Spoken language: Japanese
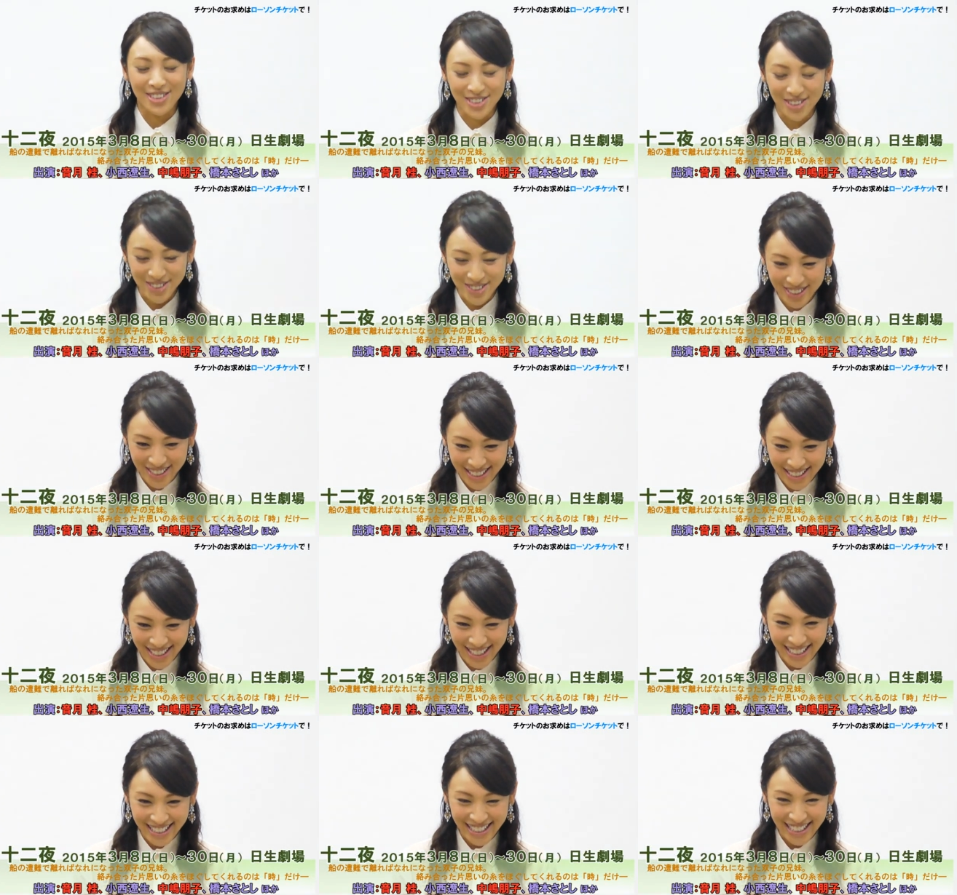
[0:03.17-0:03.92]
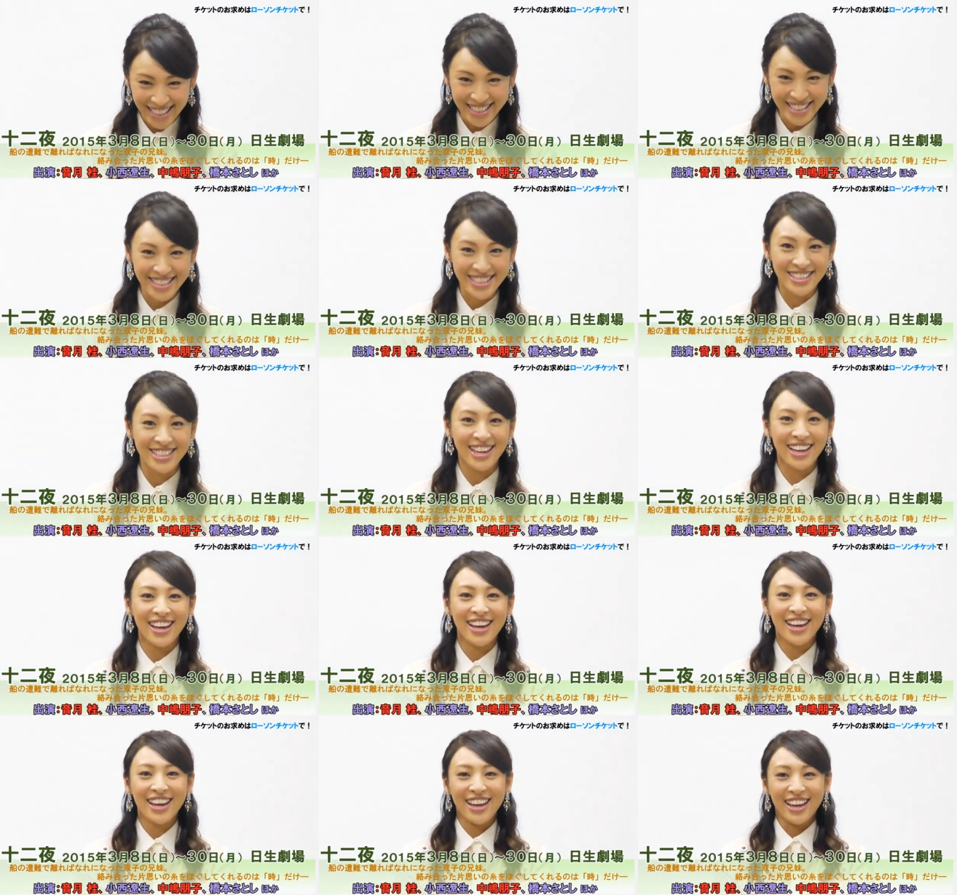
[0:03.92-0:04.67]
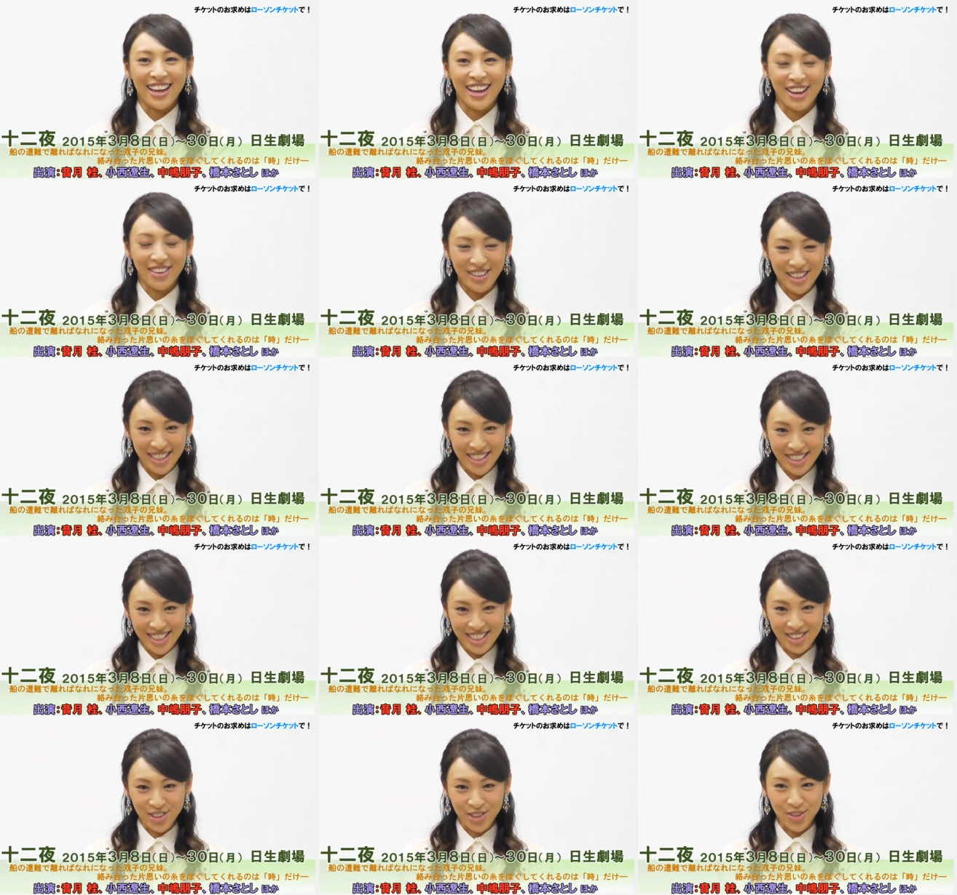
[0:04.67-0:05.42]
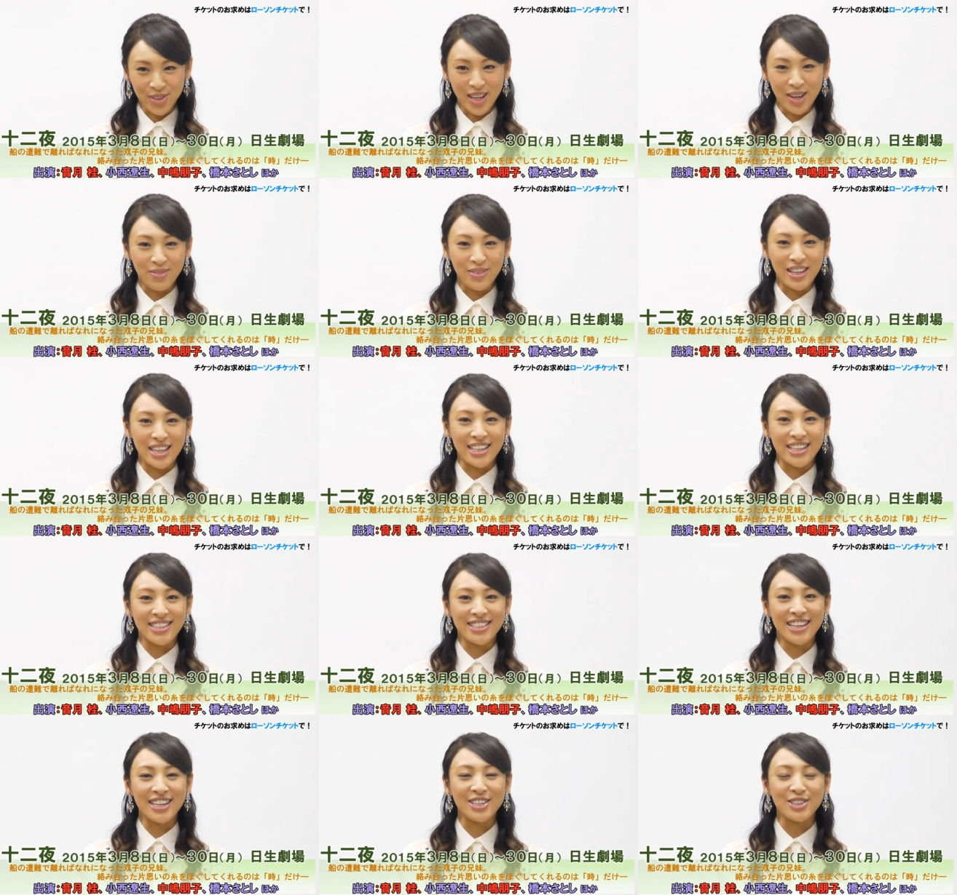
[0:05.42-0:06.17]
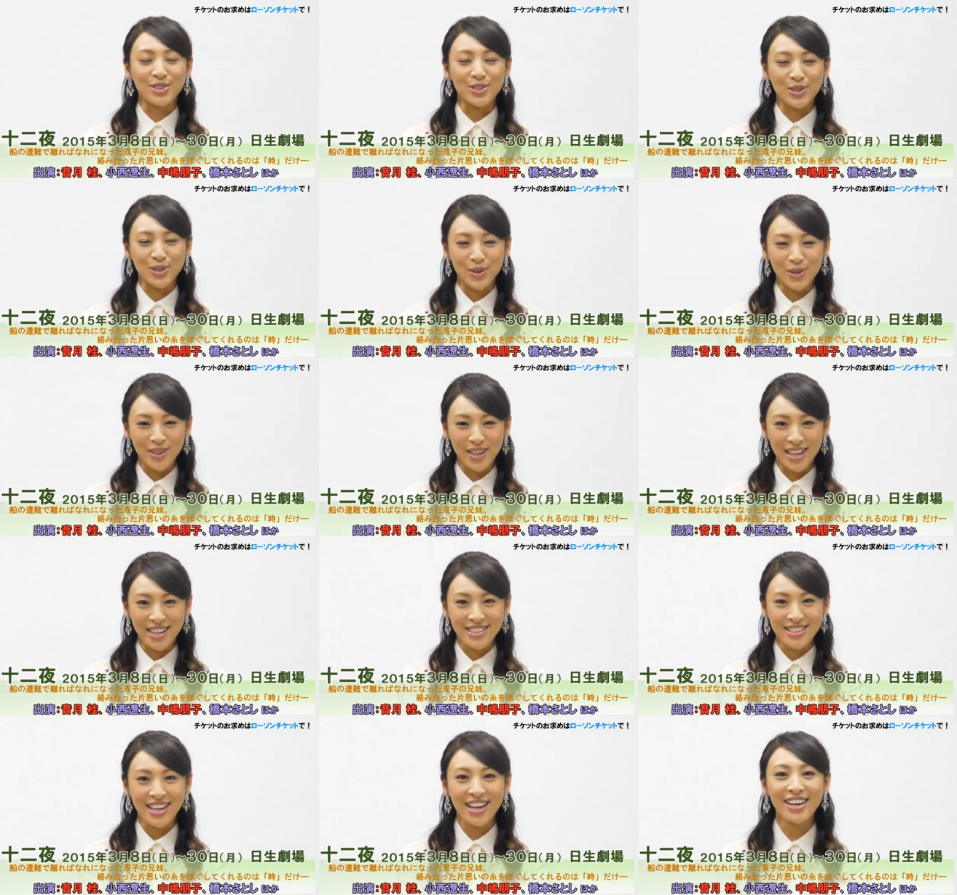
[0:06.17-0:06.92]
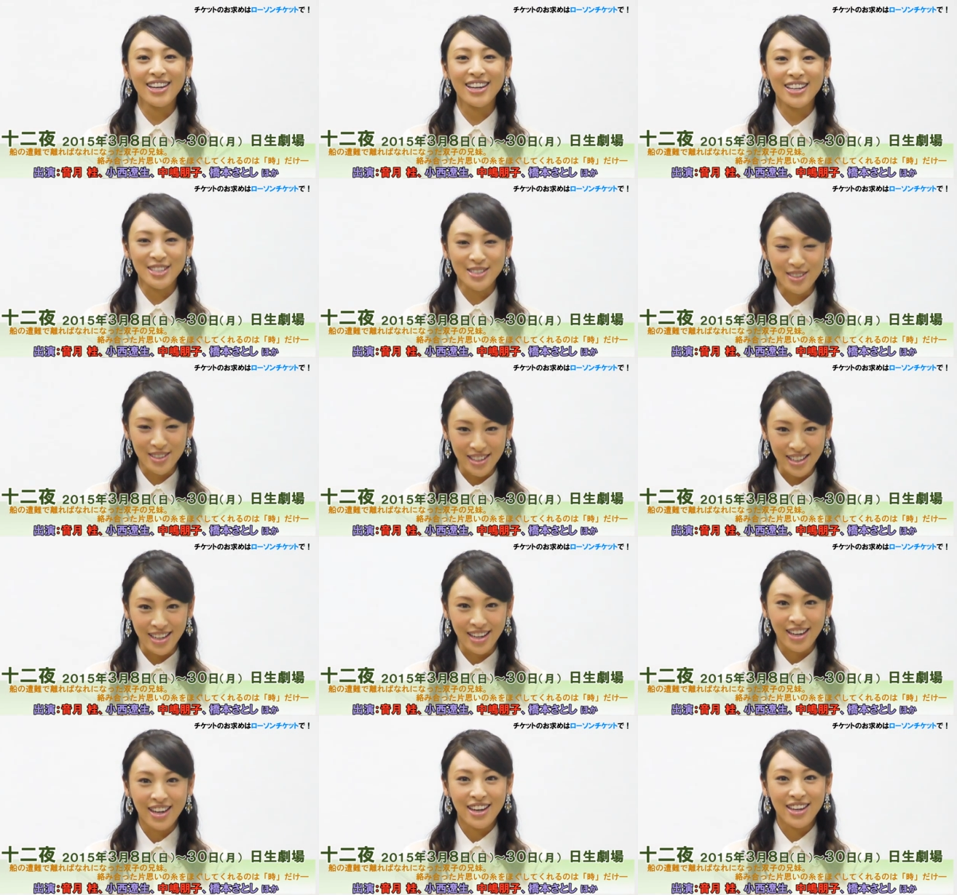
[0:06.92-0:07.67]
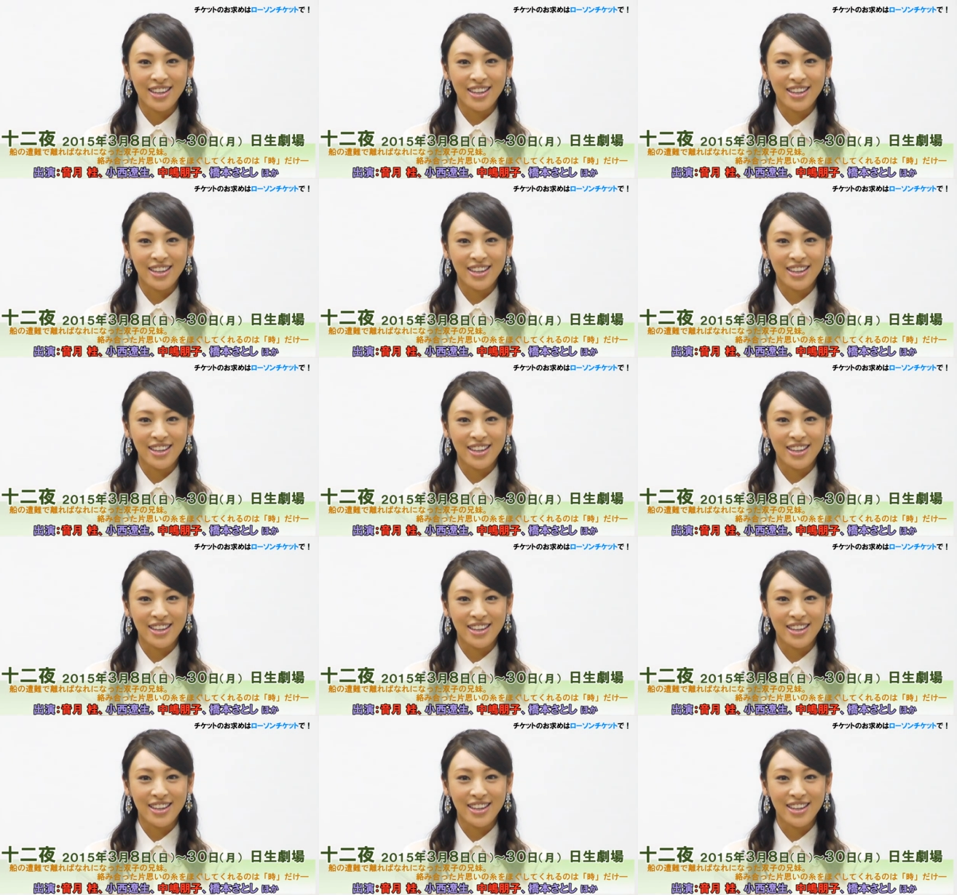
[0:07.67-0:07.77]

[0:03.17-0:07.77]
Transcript: 音月けいです。私この度にせんじゅうごねんさんがつに